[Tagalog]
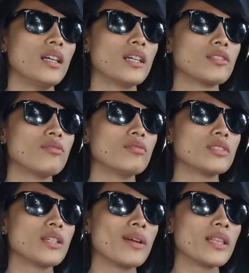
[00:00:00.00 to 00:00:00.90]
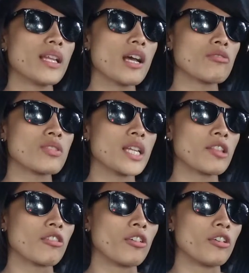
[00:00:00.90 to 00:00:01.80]
Etong si Juan de la Cruz na
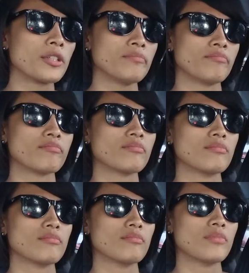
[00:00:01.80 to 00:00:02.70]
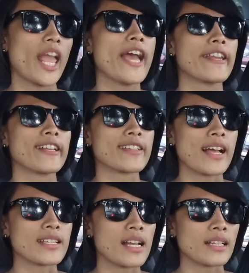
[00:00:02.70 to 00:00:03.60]
ito,
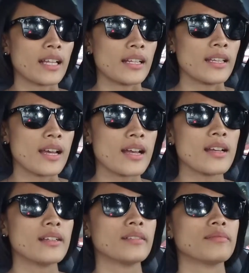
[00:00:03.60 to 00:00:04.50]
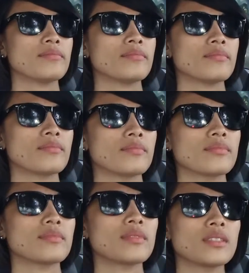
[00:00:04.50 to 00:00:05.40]
nasasaktan na.
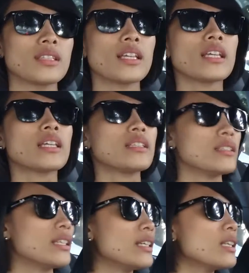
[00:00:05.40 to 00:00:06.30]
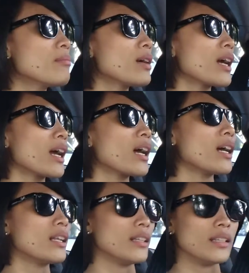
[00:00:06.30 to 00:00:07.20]
Hindi na
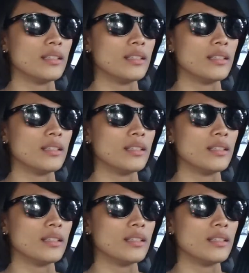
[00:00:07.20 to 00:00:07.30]
mahal.